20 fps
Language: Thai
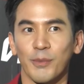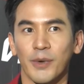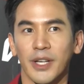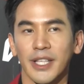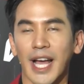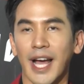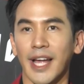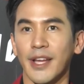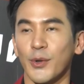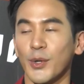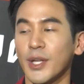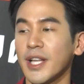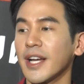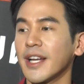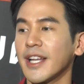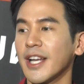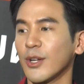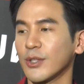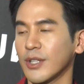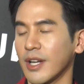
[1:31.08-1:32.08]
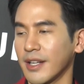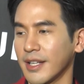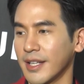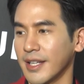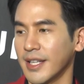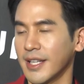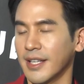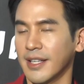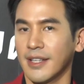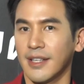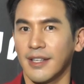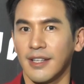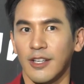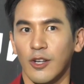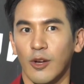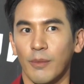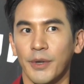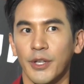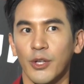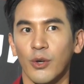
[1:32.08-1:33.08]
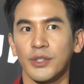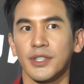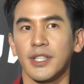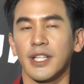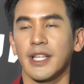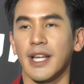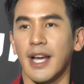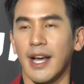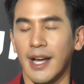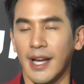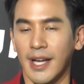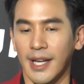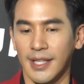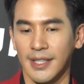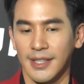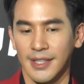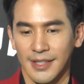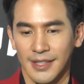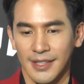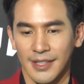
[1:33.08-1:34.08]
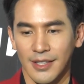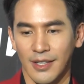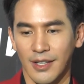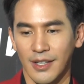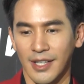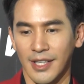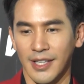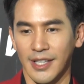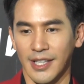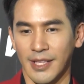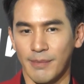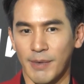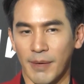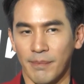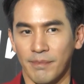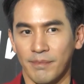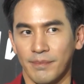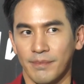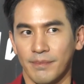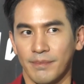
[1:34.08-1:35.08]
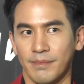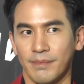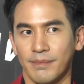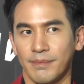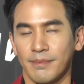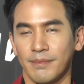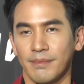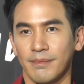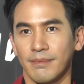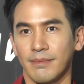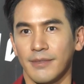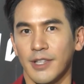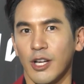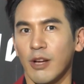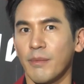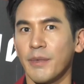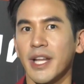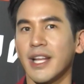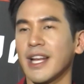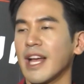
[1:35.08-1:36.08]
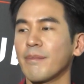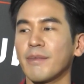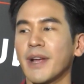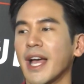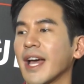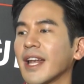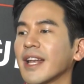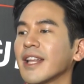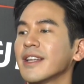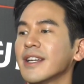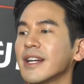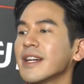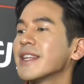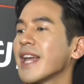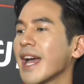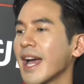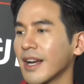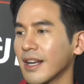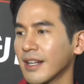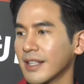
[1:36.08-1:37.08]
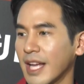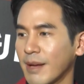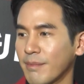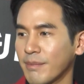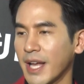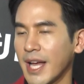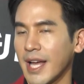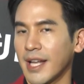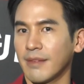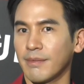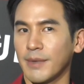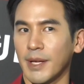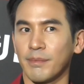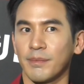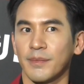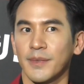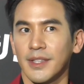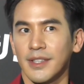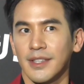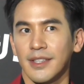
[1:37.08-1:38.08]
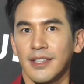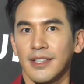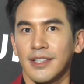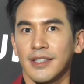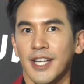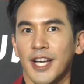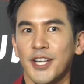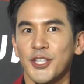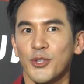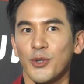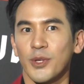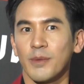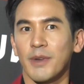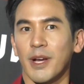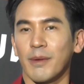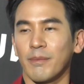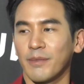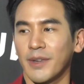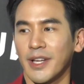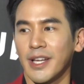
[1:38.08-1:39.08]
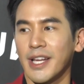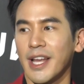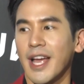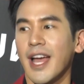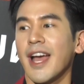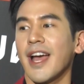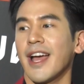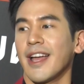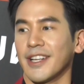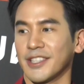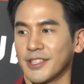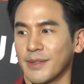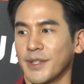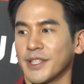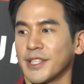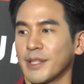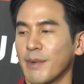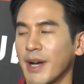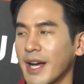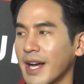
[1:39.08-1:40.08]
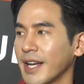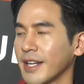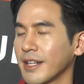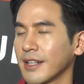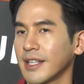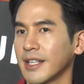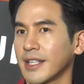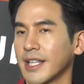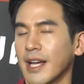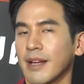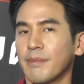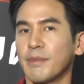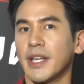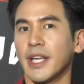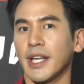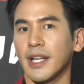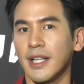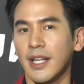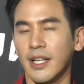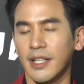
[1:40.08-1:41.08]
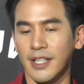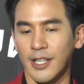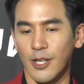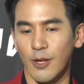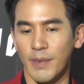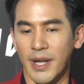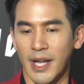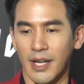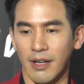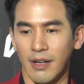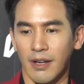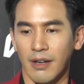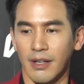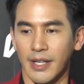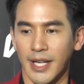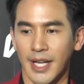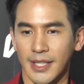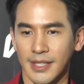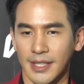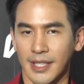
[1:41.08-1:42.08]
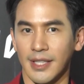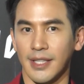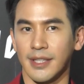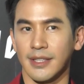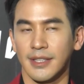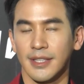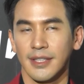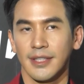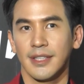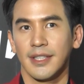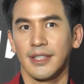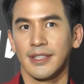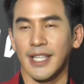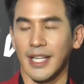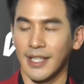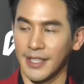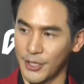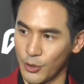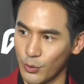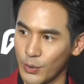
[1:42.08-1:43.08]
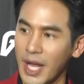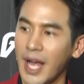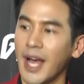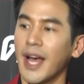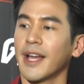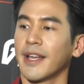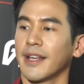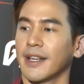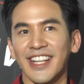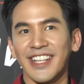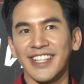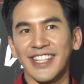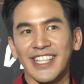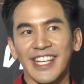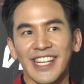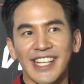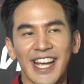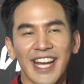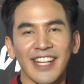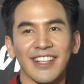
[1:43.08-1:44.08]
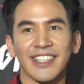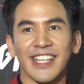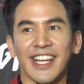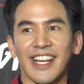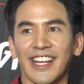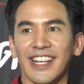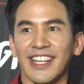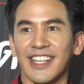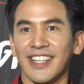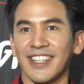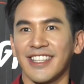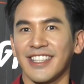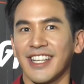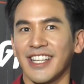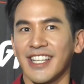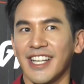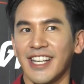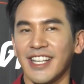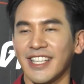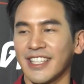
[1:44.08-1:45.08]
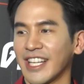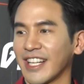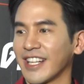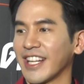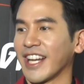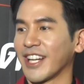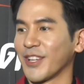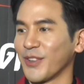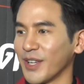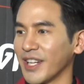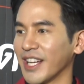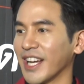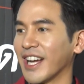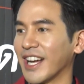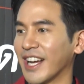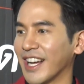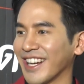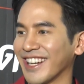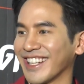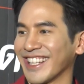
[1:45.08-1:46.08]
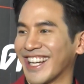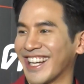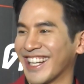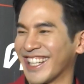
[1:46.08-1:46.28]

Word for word: ผมก็ถ่ายอยู่เรื่องเดียวตอนนี้ของพี่นกจริยา ก็เลยแบบ แล้วก็ไม่ได้รับงานเลยเยอะแยะก็ทำงานแบบใช้ชีวิตแบบง่ายๆสบายๆก็เลยถ้ามีอีกเรื่องหนึ่งเข้ามาก็น่าจะจัดคิวได้ เล่นกับยาย่าตั้งแต่ยาย่ายังเด็กๆอยู่เลยอะฮะ